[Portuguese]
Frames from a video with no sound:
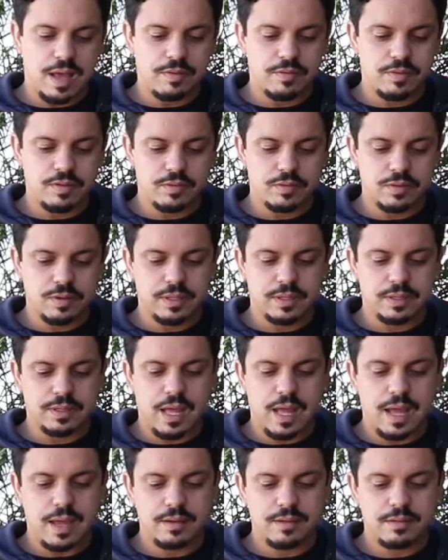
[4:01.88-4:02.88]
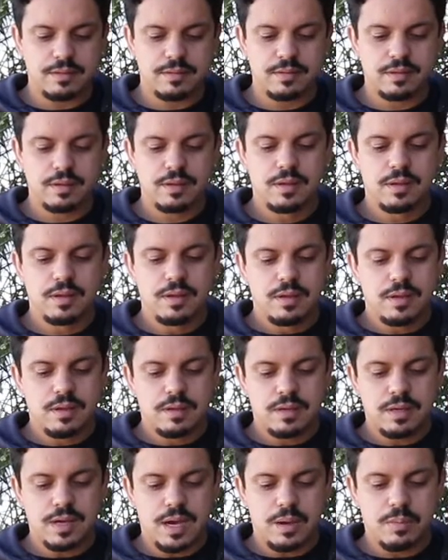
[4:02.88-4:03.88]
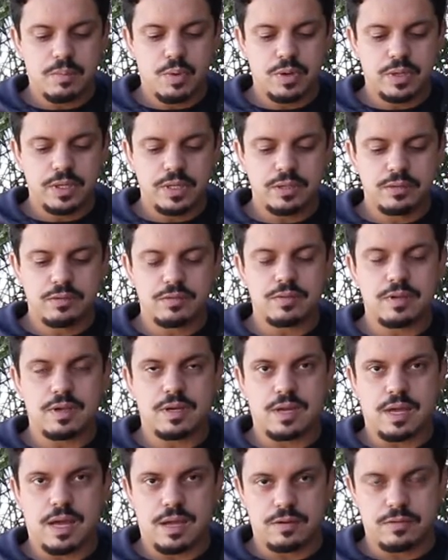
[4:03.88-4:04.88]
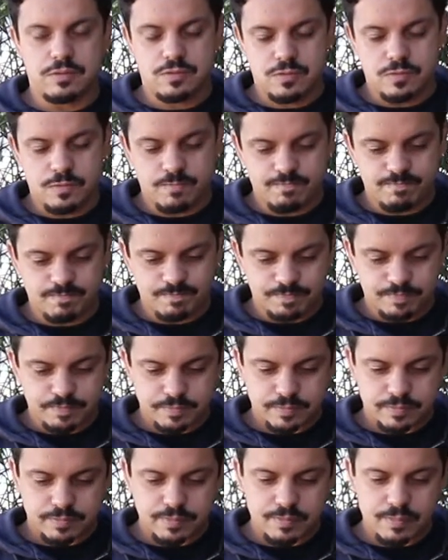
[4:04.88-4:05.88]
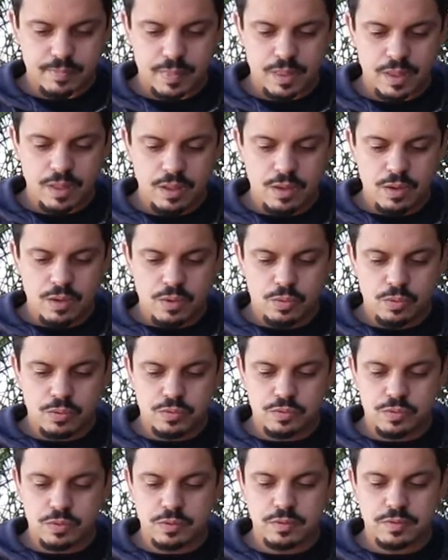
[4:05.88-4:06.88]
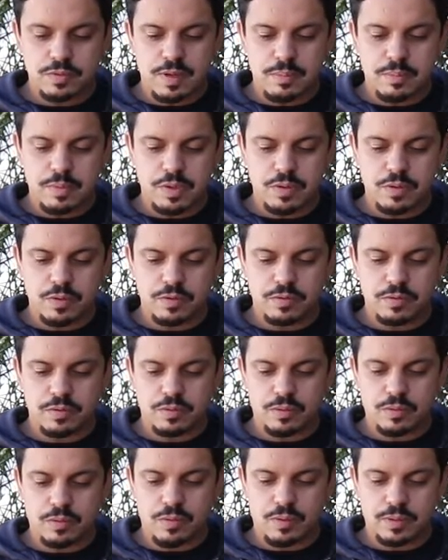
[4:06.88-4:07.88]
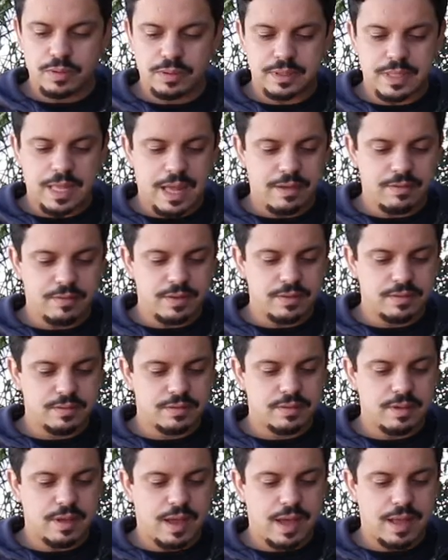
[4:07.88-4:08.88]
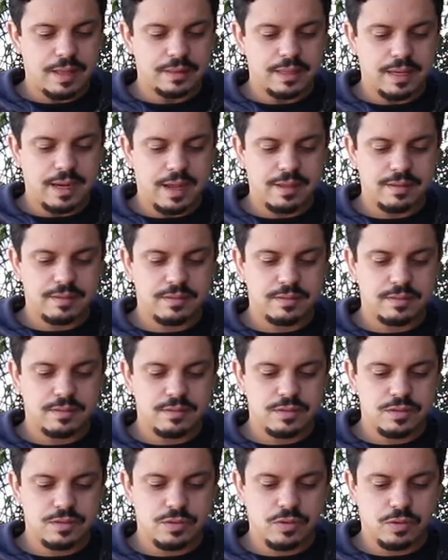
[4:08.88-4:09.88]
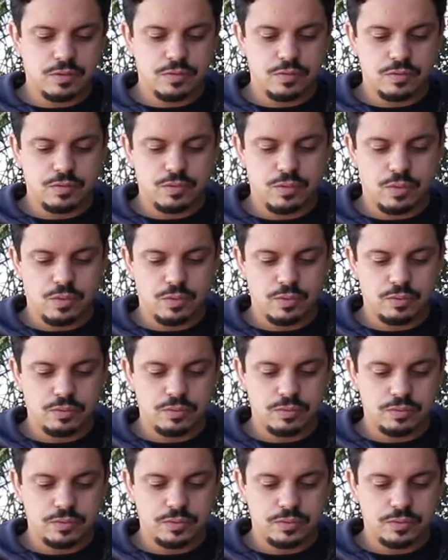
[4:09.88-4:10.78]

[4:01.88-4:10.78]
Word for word: árvores solitárias e a harmonia dos cenários. O som dos caminhões incontáveis atrás de nossos, ou